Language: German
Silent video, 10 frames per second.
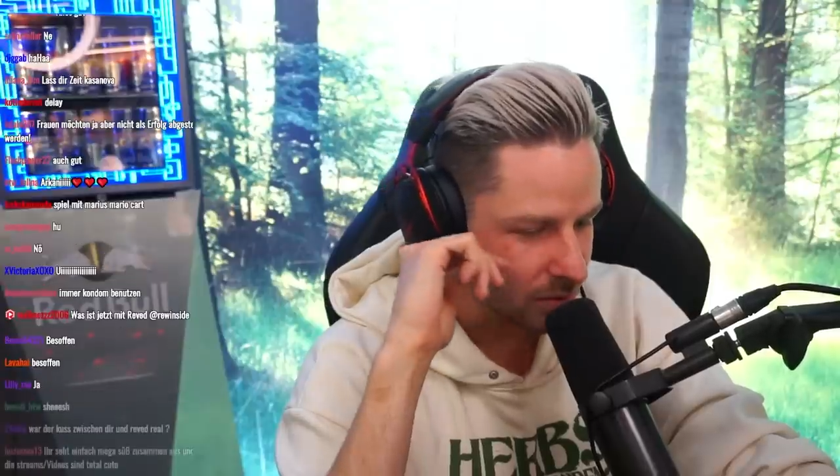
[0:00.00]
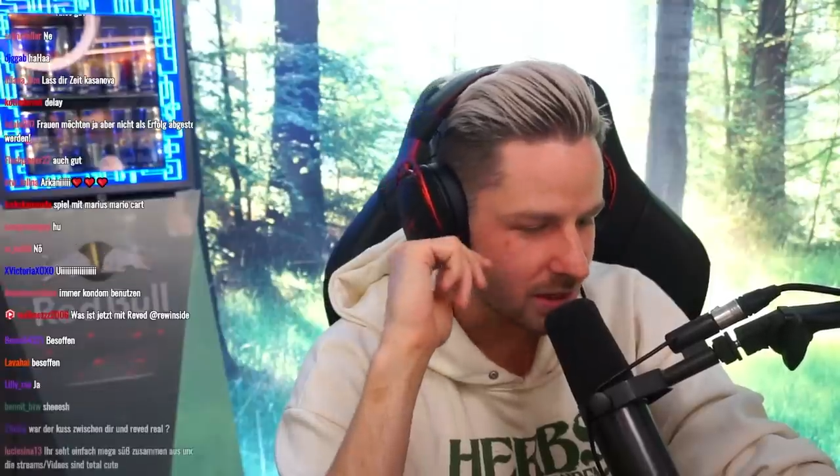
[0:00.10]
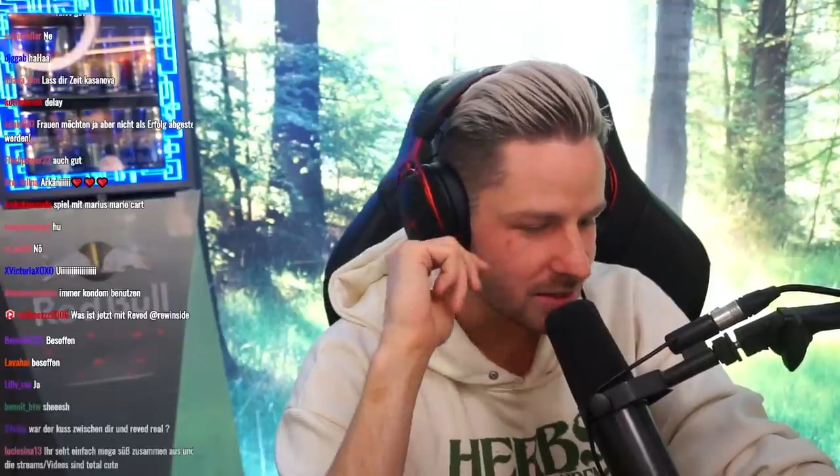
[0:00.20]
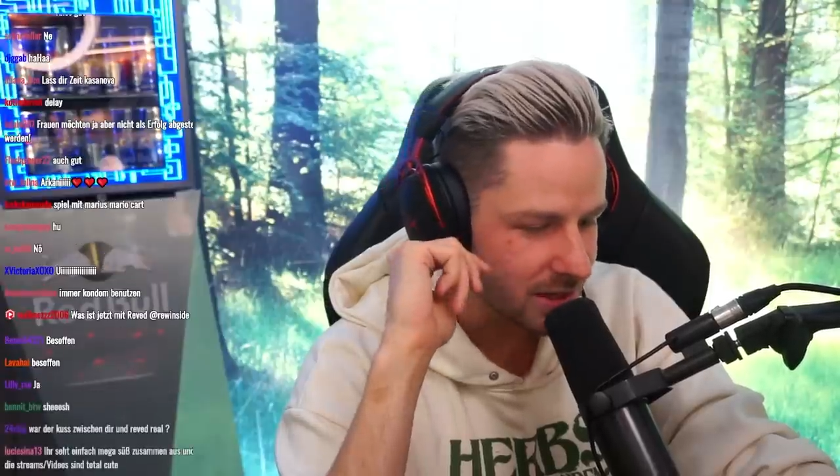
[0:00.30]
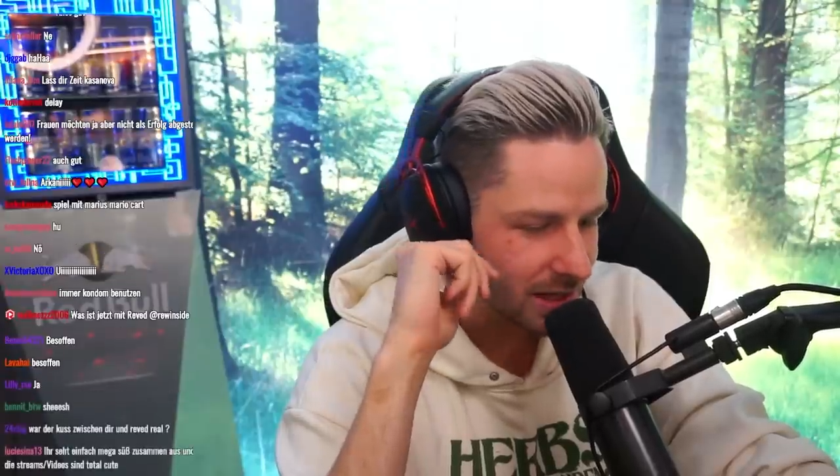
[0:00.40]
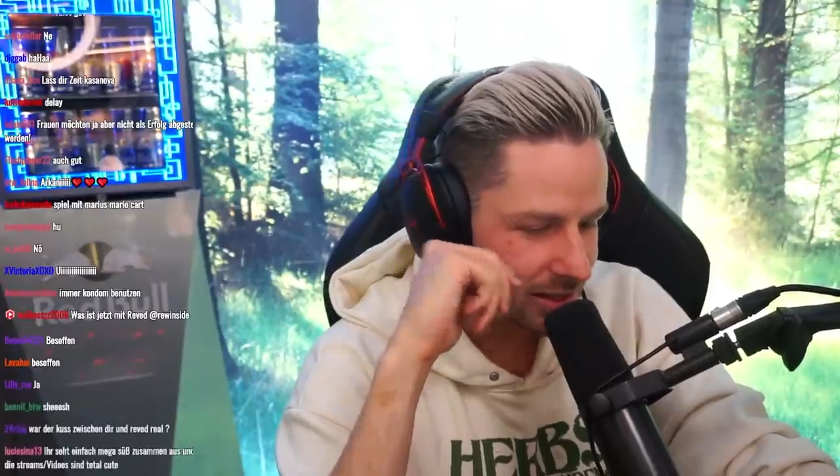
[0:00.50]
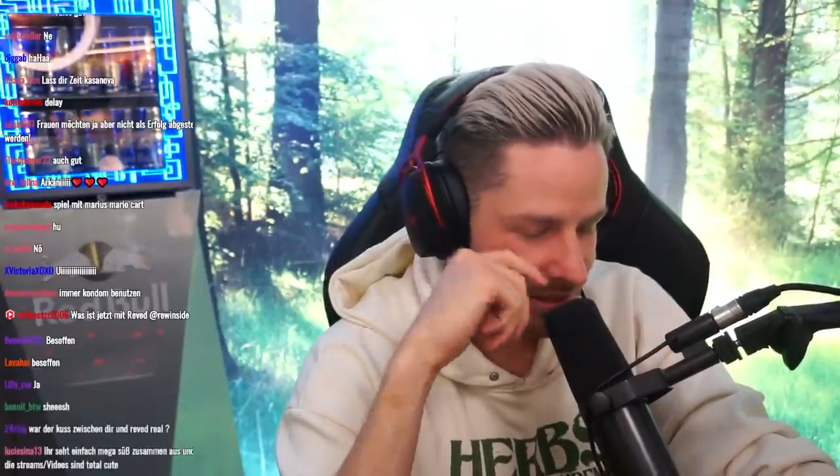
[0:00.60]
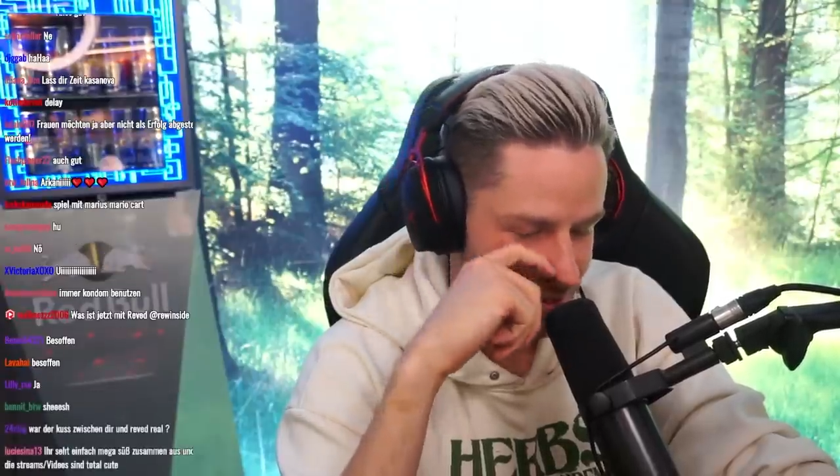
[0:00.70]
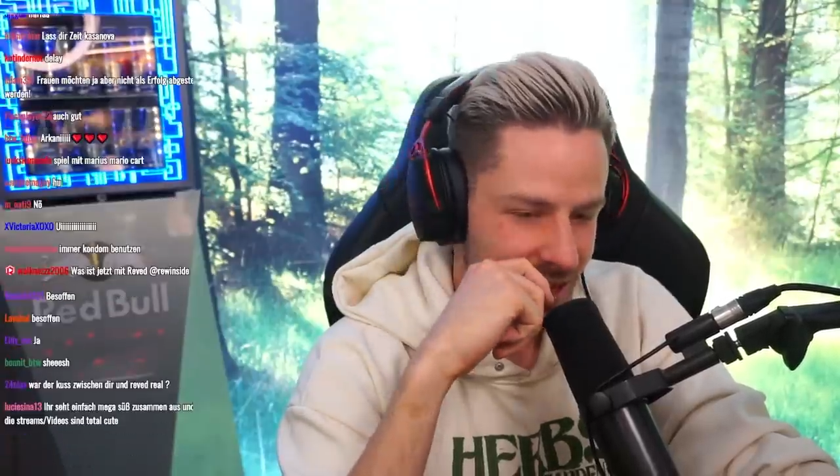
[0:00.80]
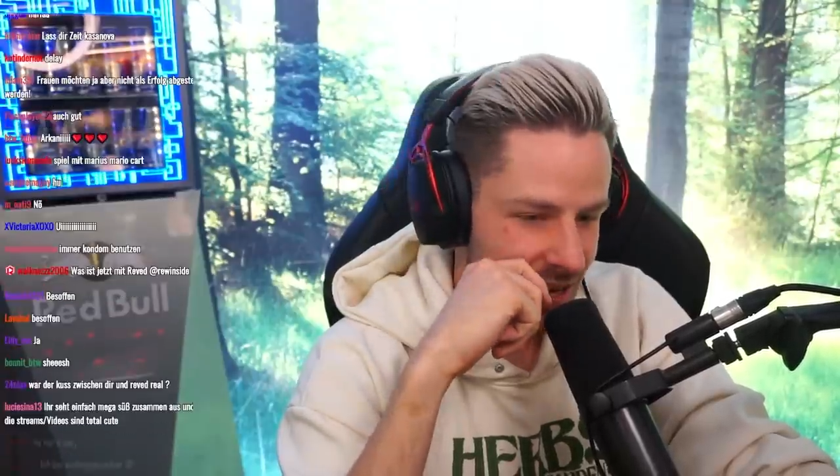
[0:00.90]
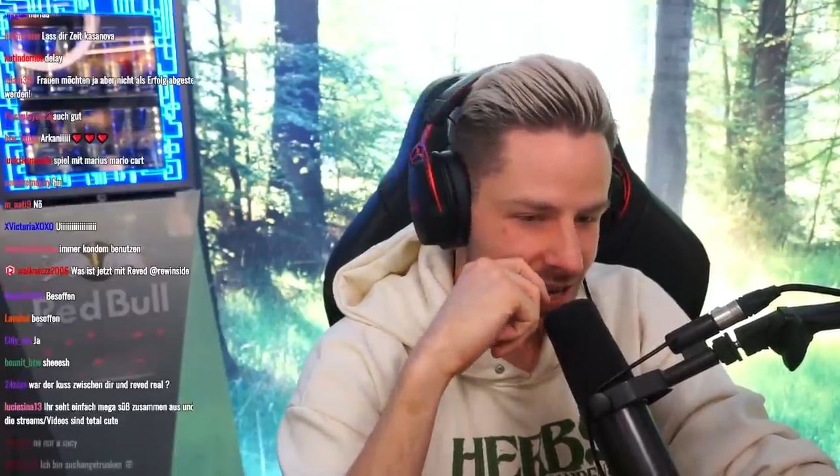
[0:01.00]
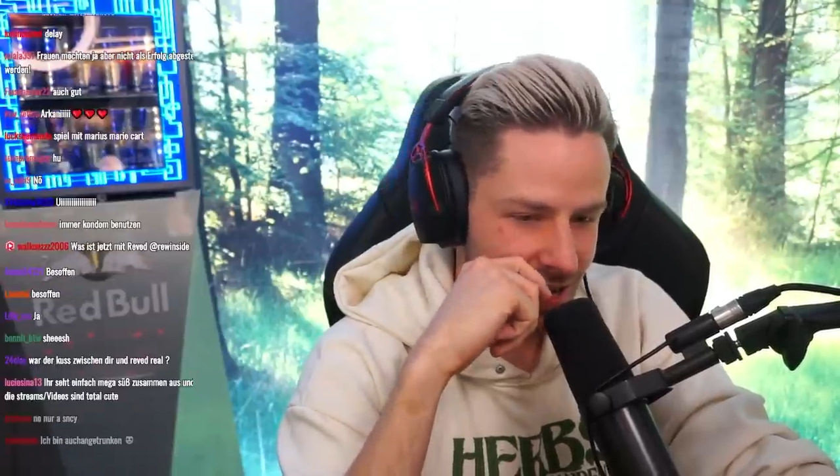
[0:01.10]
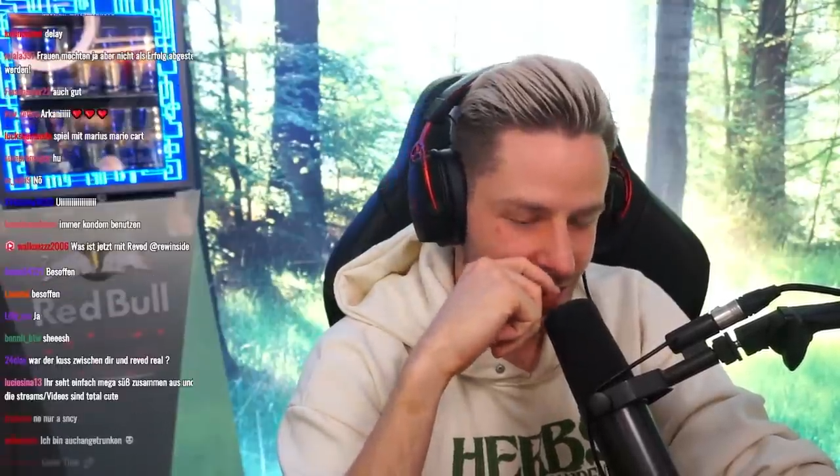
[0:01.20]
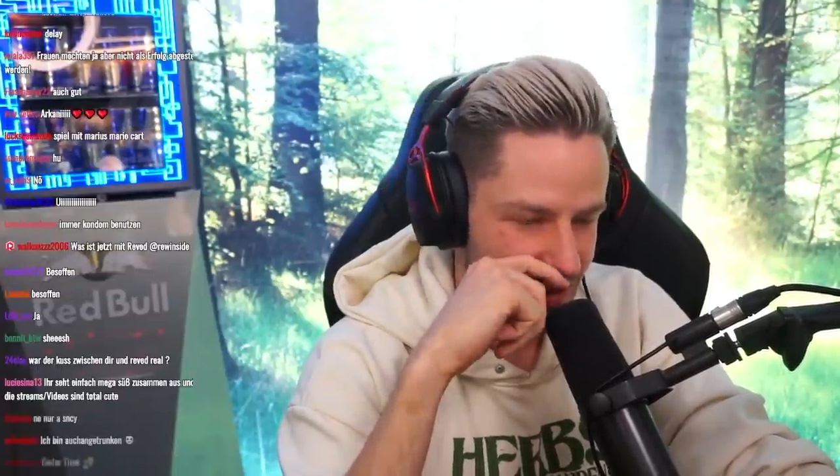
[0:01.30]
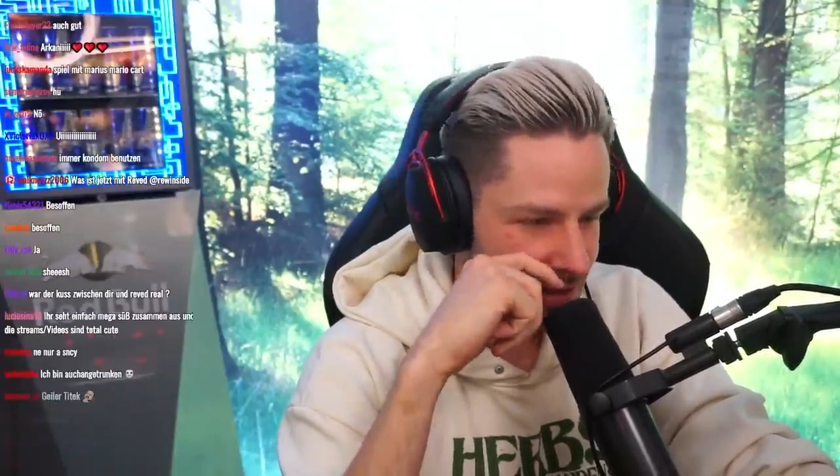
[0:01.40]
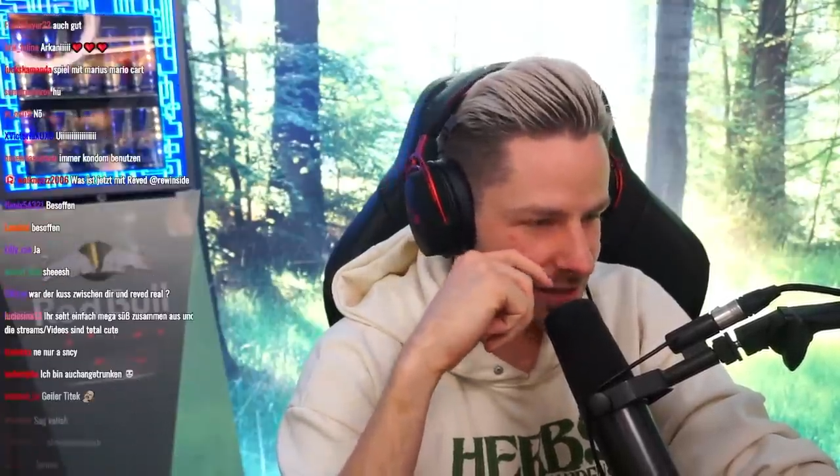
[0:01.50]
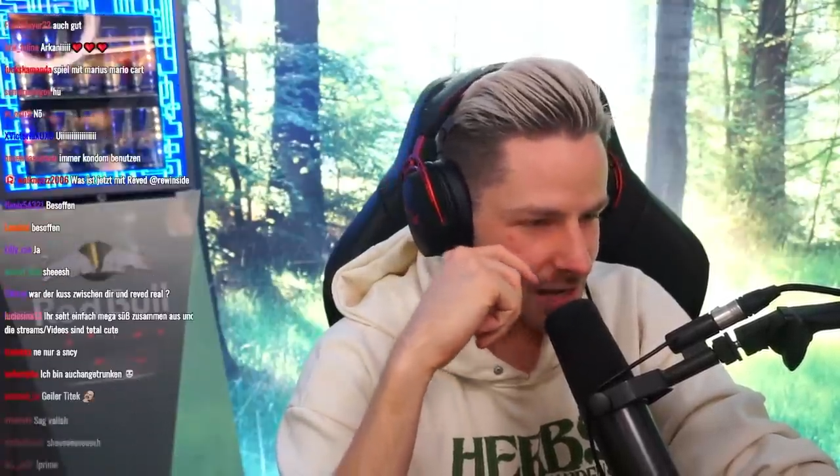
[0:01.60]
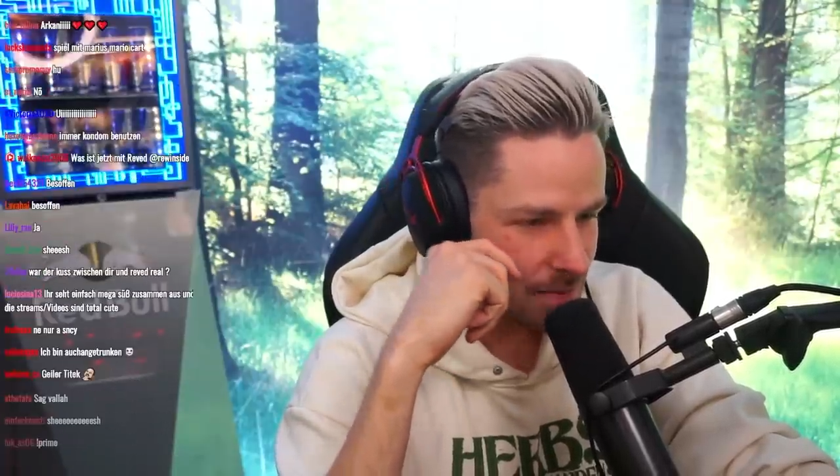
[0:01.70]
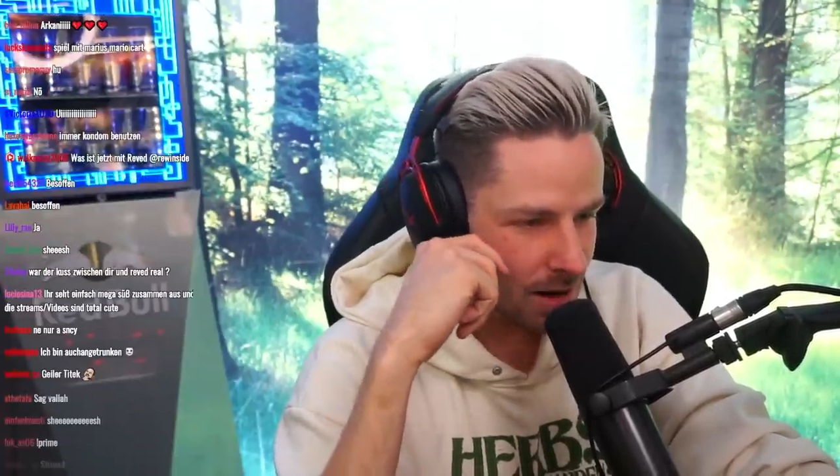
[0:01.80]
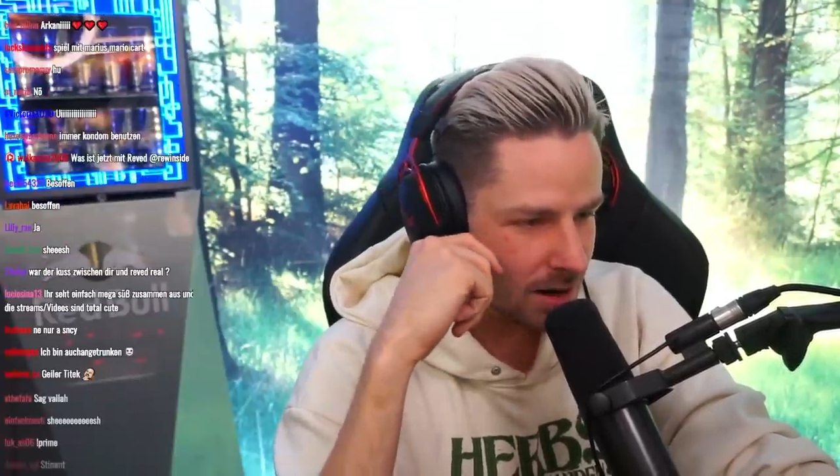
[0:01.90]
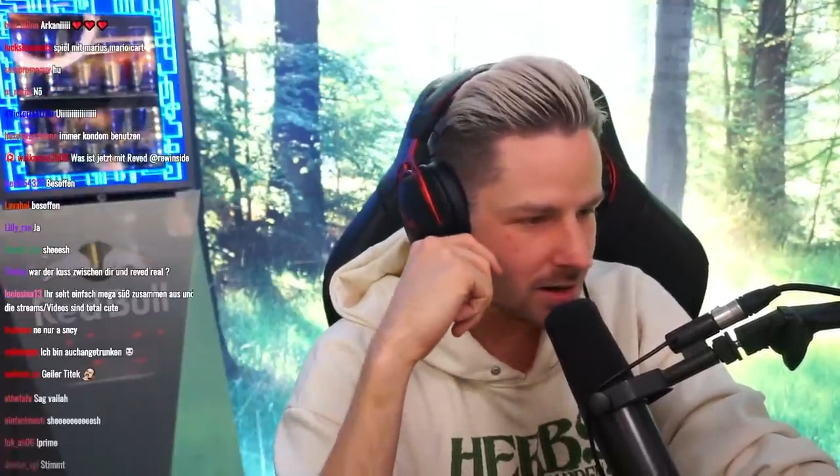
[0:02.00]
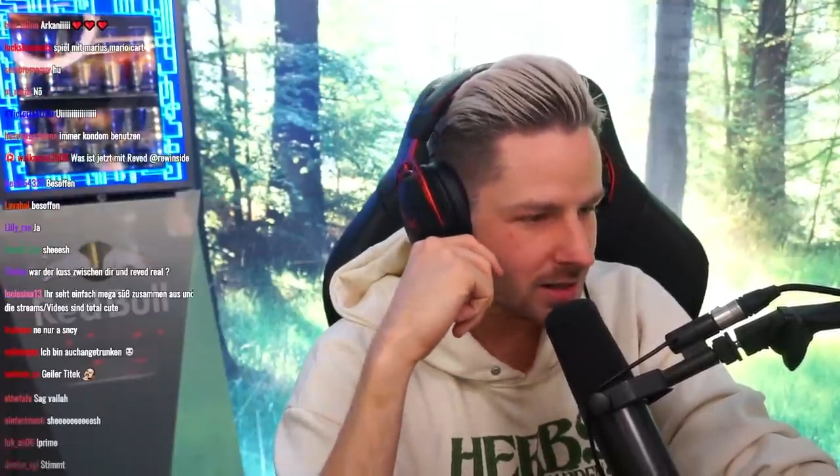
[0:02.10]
weil das Ding ist, ey, es ist immer,